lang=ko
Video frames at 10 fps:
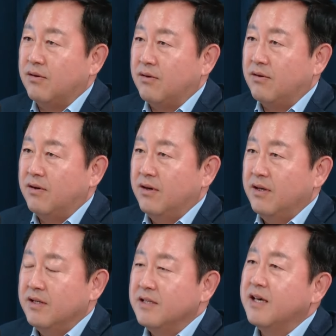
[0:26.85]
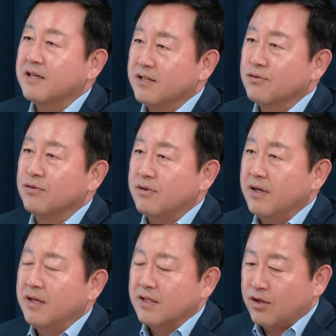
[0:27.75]
예. 이게 그리고
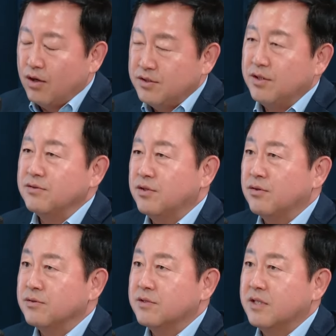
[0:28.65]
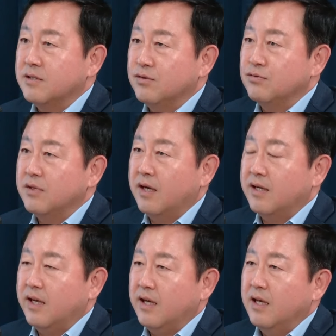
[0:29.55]
네. 결정적인
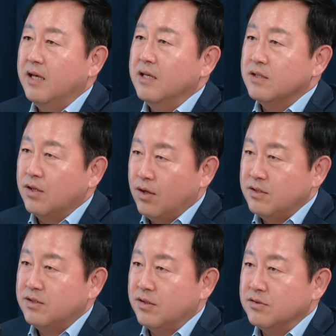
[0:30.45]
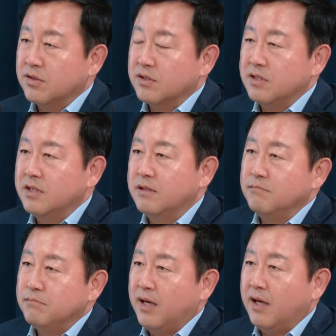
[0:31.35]
순간에 결정적인
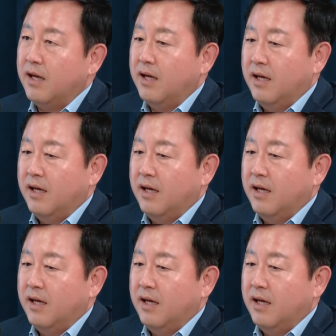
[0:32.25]
이른바